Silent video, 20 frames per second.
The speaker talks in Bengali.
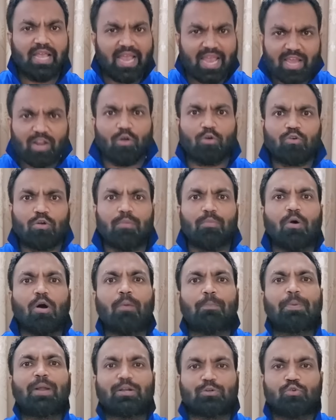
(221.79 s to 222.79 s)
এরকম
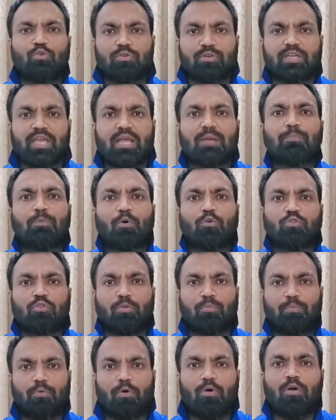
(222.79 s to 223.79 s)
অপ্রাসঙ্গিক
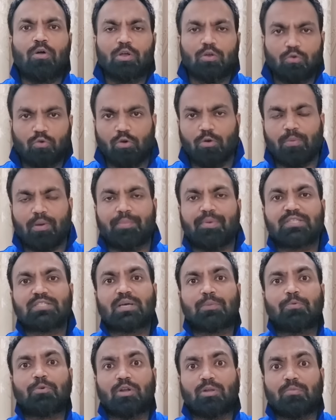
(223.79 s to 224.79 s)
বক্তব্য কোনোভাবেই
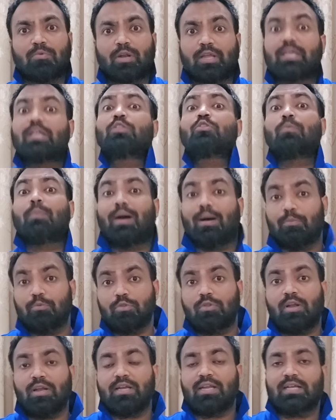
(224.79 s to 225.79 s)
সাপোর্টেবল না কিন্তু
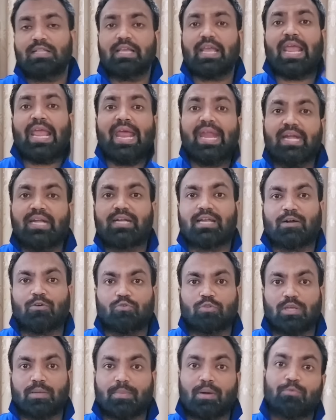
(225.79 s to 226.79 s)
মাহমুদুল্লাহ রিয়াদের এন্ডটা
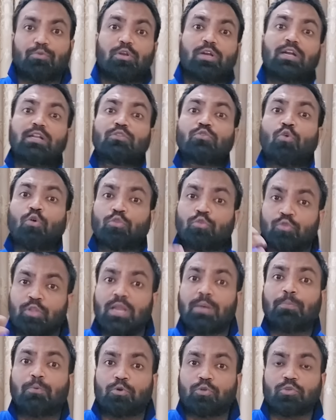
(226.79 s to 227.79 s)
কোথায় মাহমুদুল্লাহ রিয়াদ
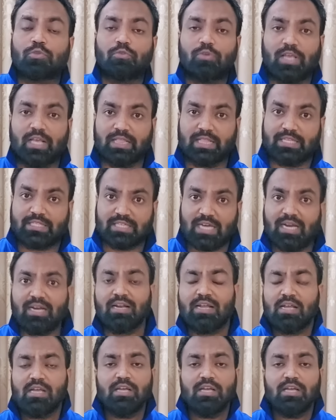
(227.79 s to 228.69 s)
কতদিন পর্যন্ত খেলতে চান